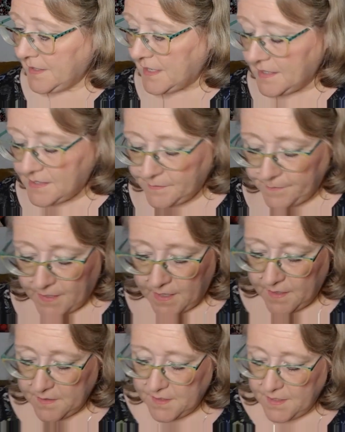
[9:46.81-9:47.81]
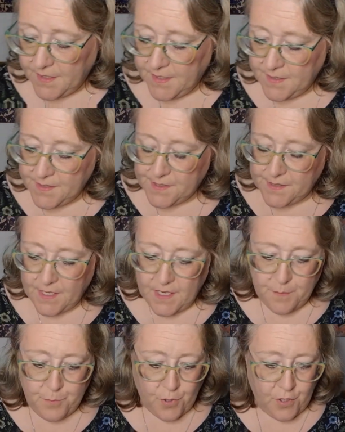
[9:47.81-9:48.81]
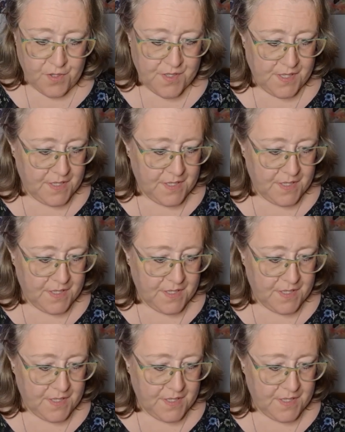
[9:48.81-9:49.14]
das war die InStyle-Box